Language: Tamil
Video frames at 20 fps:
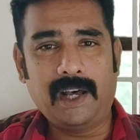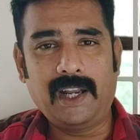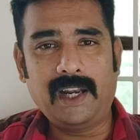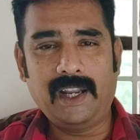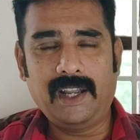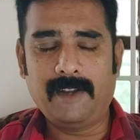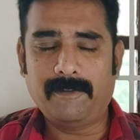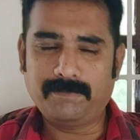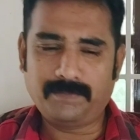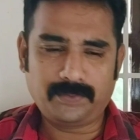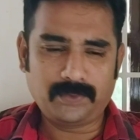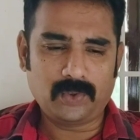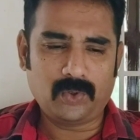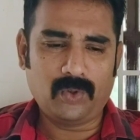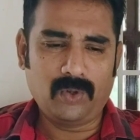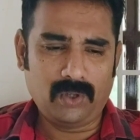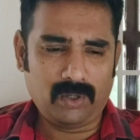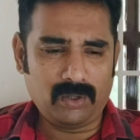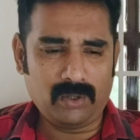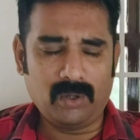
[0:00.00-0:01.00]
பாருங்கள்
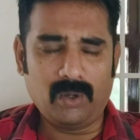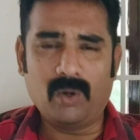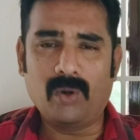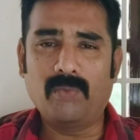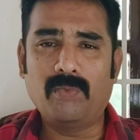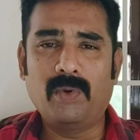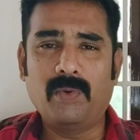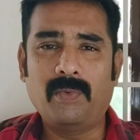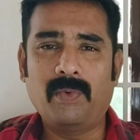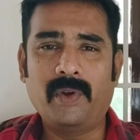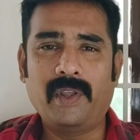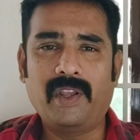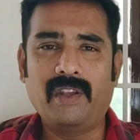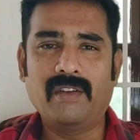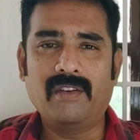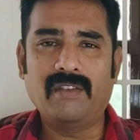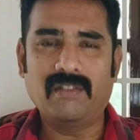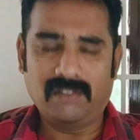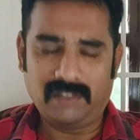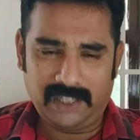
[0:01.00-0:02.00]
உங்களுக்கும் ரொம்ப
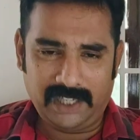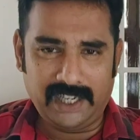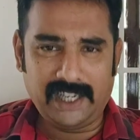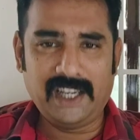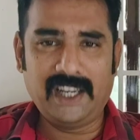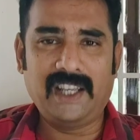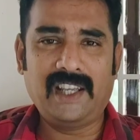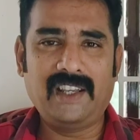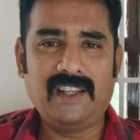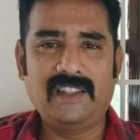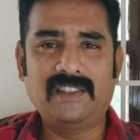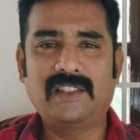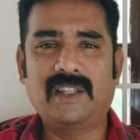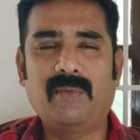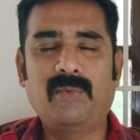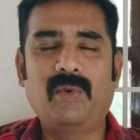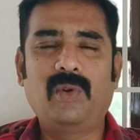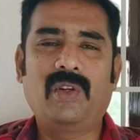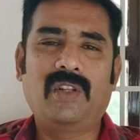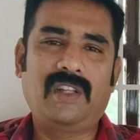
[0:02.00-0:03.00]
பிடிக்கும் இன்றைக்கி
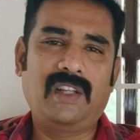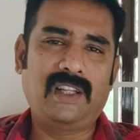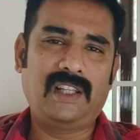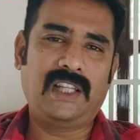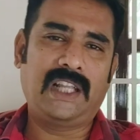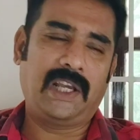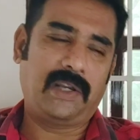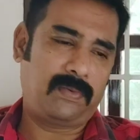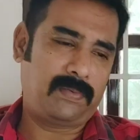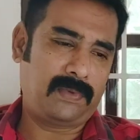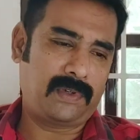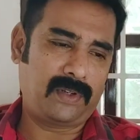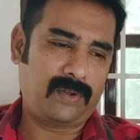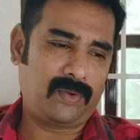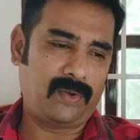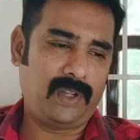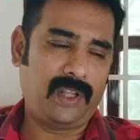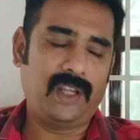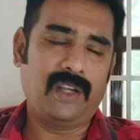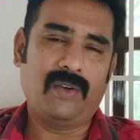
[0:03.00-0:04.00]
சமூகத்துக்கு
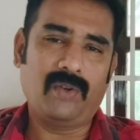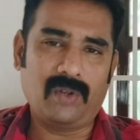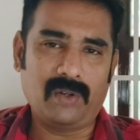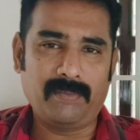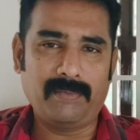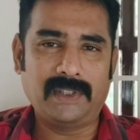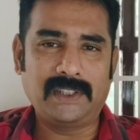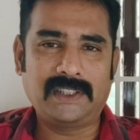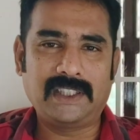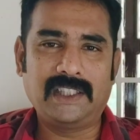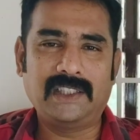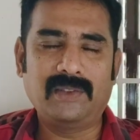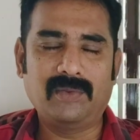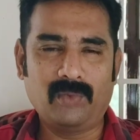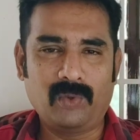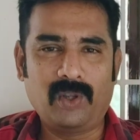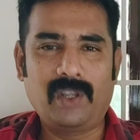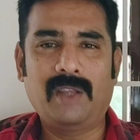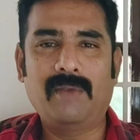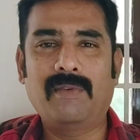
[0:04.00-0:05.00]
தேவைப்படக்கூடிய ஒரு மெசேஜ்
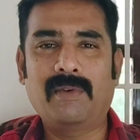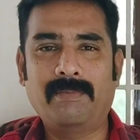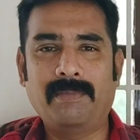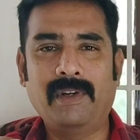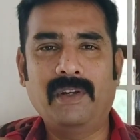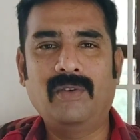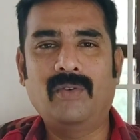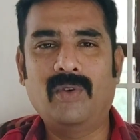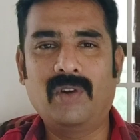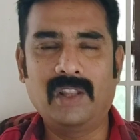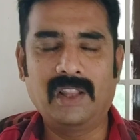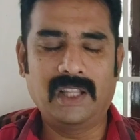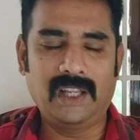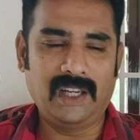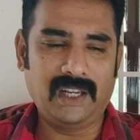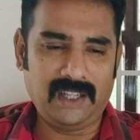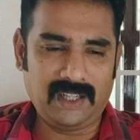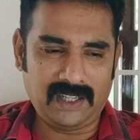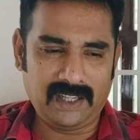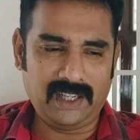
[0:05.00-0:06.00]
முக்கியமாக பெண்
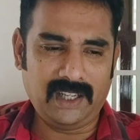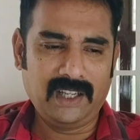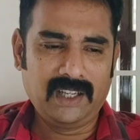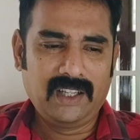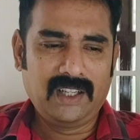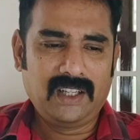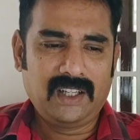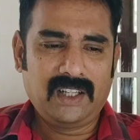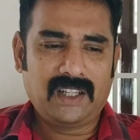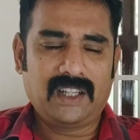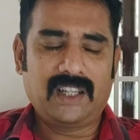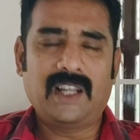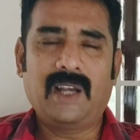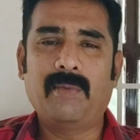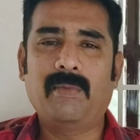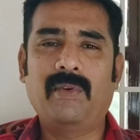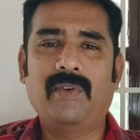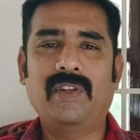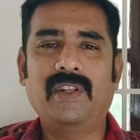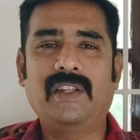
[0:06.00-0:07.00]
குழந்தைகளுக்கு
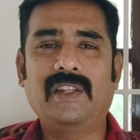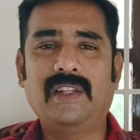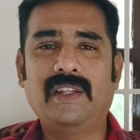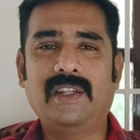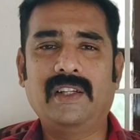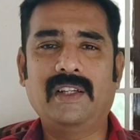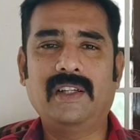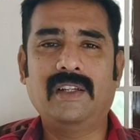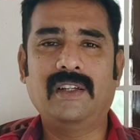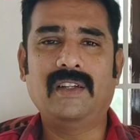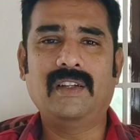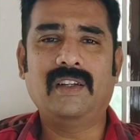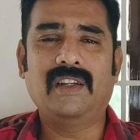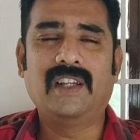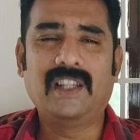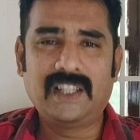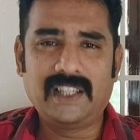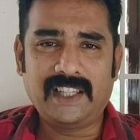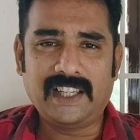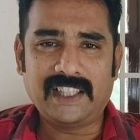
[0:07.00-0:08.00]
நாம் வந்து
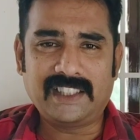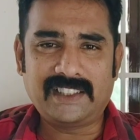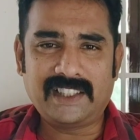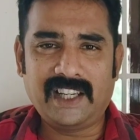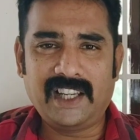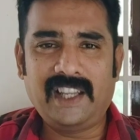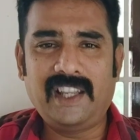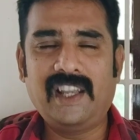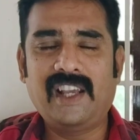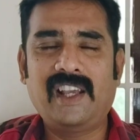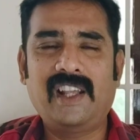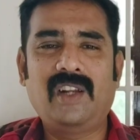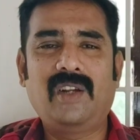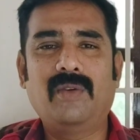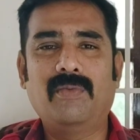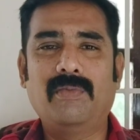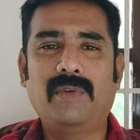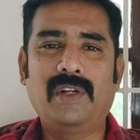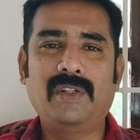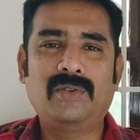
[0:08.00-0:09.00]
எச்சரிக்கையாக
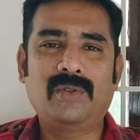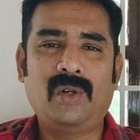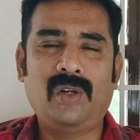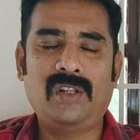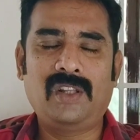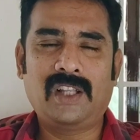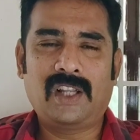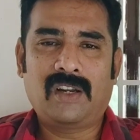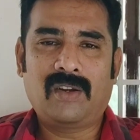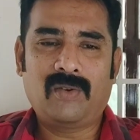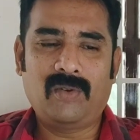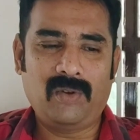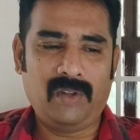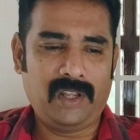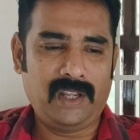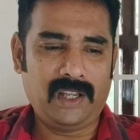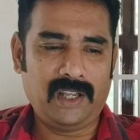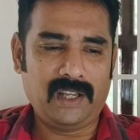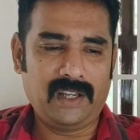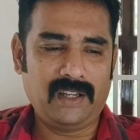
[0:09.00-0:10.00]
இருக்கும்படி
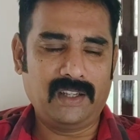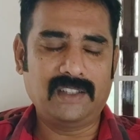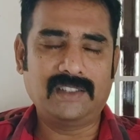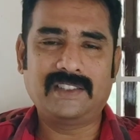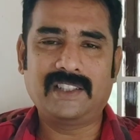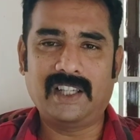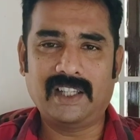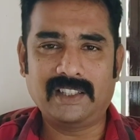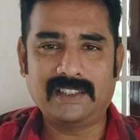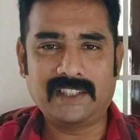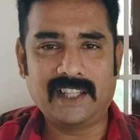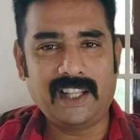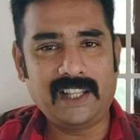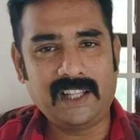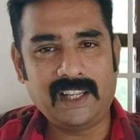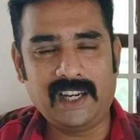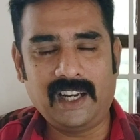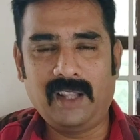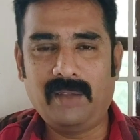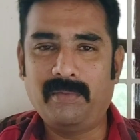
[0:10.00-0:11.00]
சொல்லித்தரக்கூடிய சில
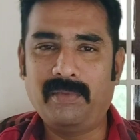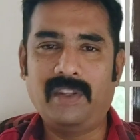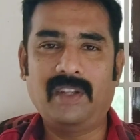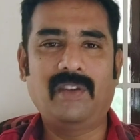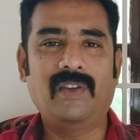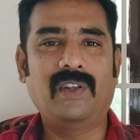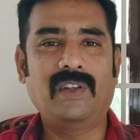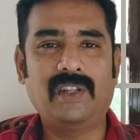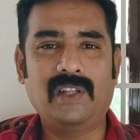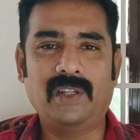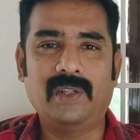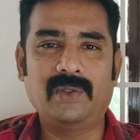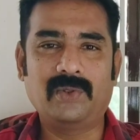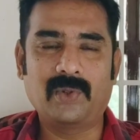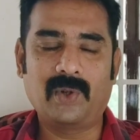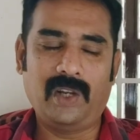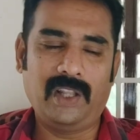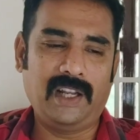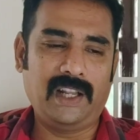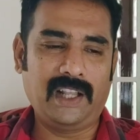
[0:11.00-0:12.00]
செய்திகளையும் இதில் வந்து
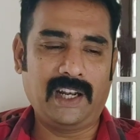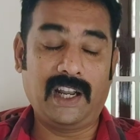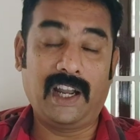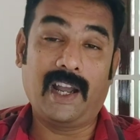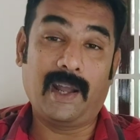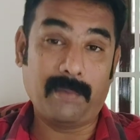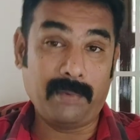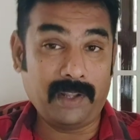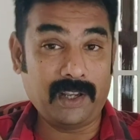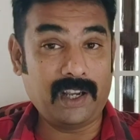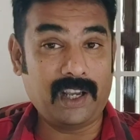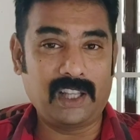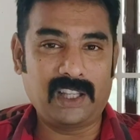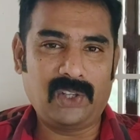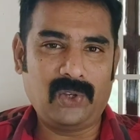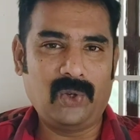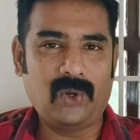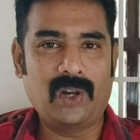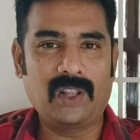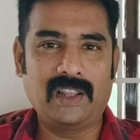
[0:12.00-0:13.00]
சொல்லியிருக்கிறாங்க அப்படியே
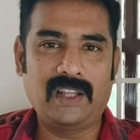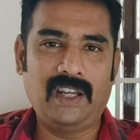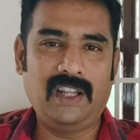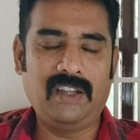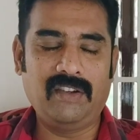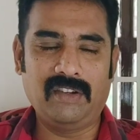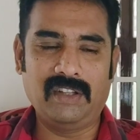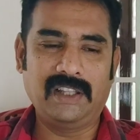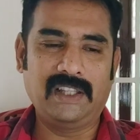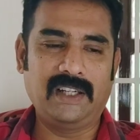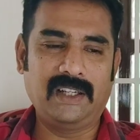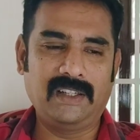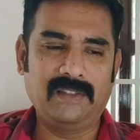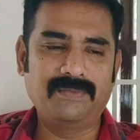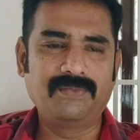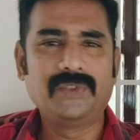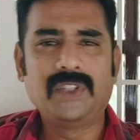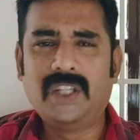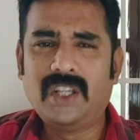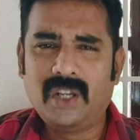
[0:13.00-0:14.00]
கதையோட்டத்திலேயே வந்திருக்கு
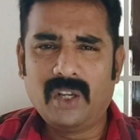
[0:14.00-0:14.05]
